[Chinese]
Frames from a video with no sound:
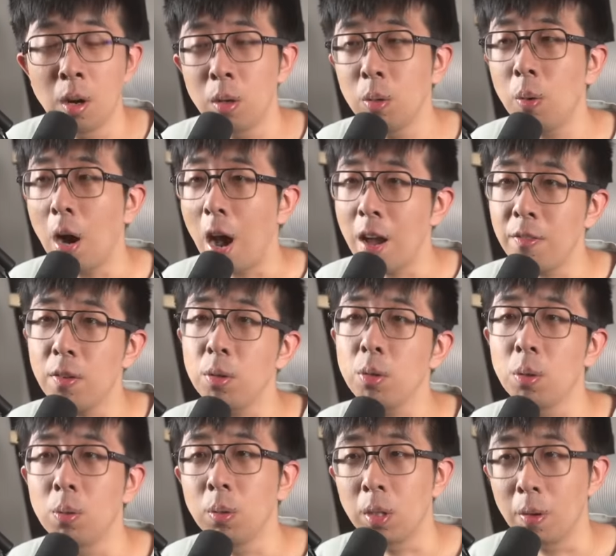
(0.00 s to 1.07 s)
如果 iPhone
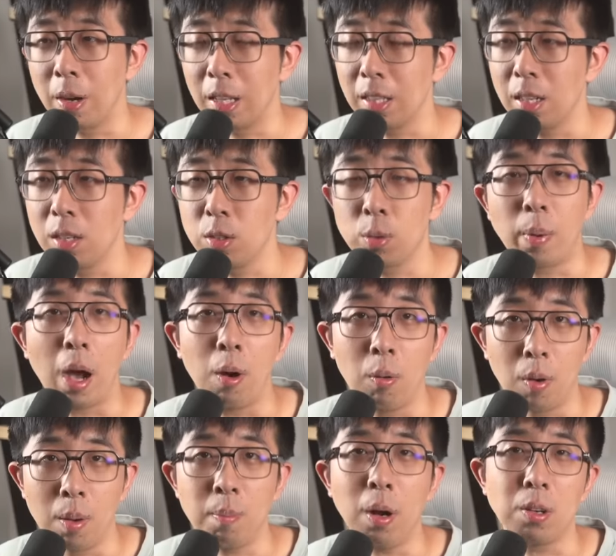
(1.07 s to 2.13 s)
用户的话呢，就把
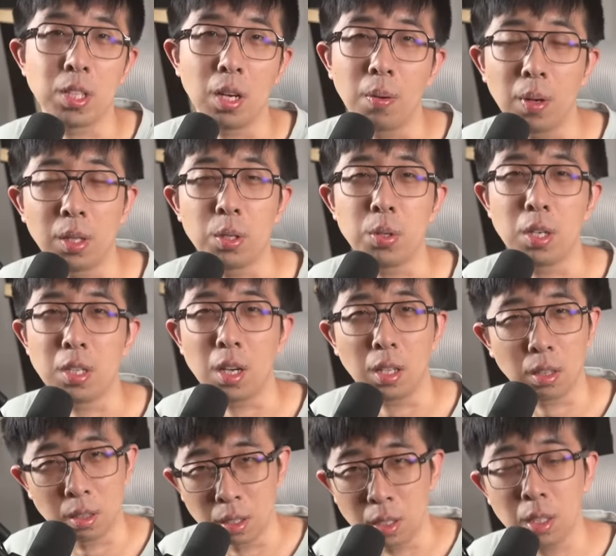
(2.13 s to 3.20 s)
环保相关的选项
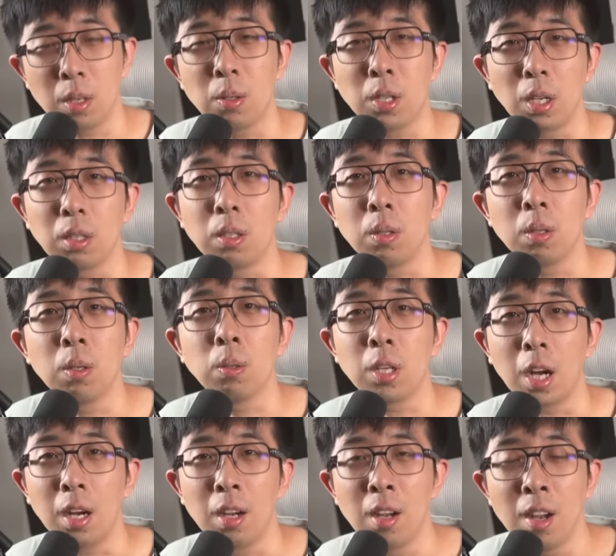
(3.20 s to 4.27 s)
能勾上都勾
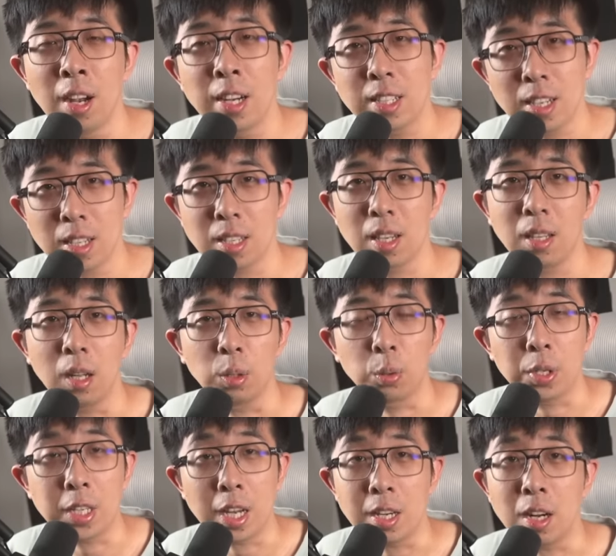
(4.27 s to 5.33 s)
上。这些呢，
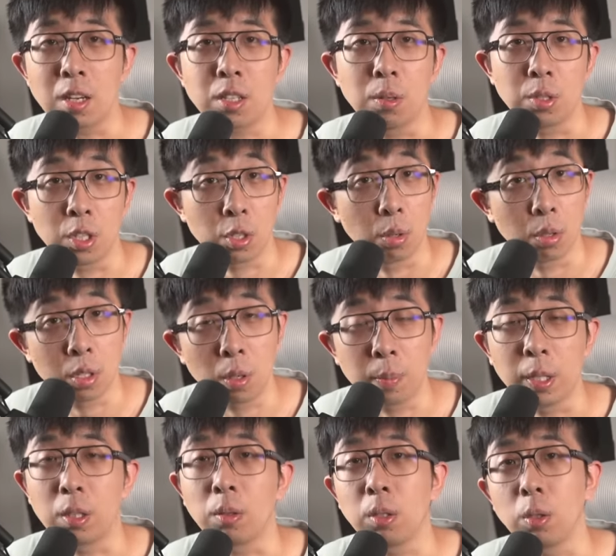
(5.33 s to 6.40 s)
对延长手机使用寿
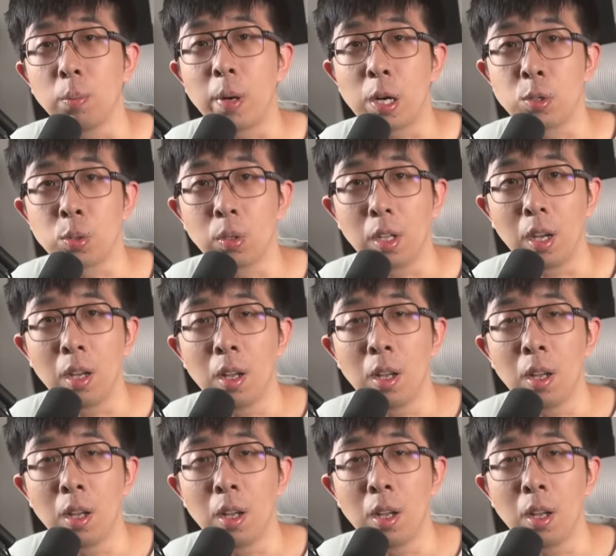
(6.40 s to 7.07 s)
命都是有帮助的。